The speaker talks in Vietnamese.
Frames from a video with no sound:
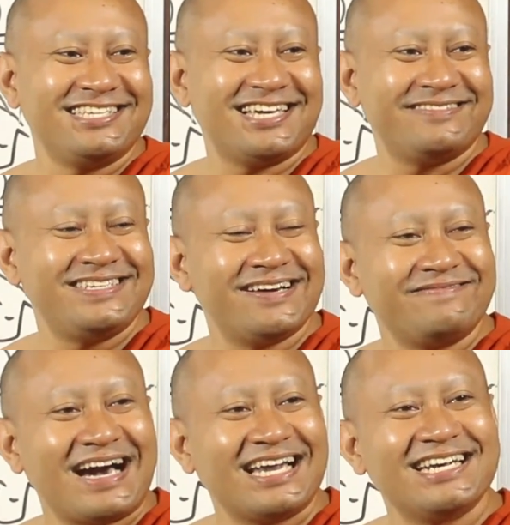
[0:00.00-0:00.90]
chật chè
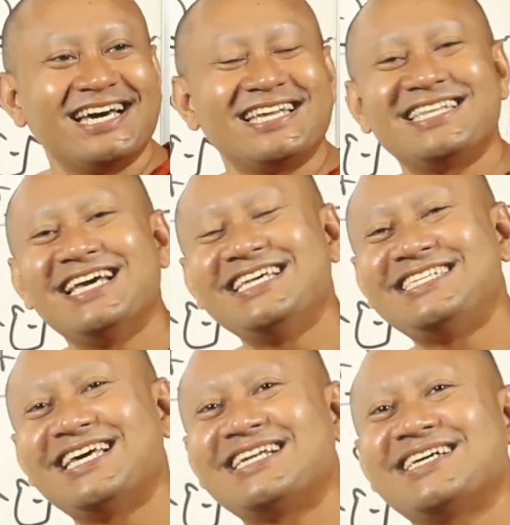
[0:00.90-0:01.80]
bạn nè
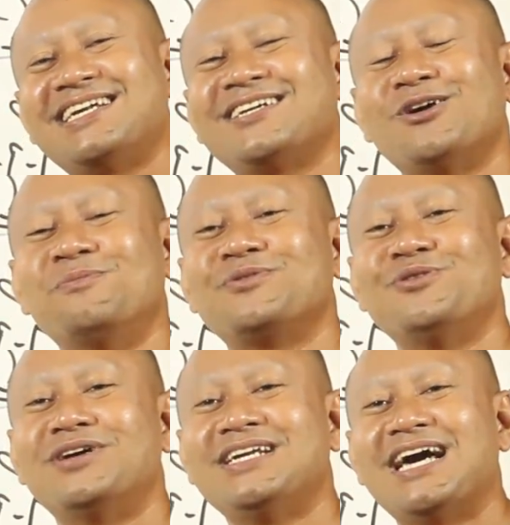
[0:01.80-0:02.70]
tây chật kịch cùng
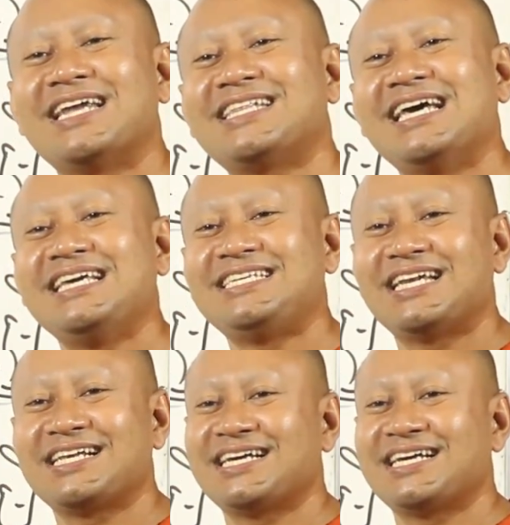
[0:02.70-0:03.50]
cuôn nè tây chật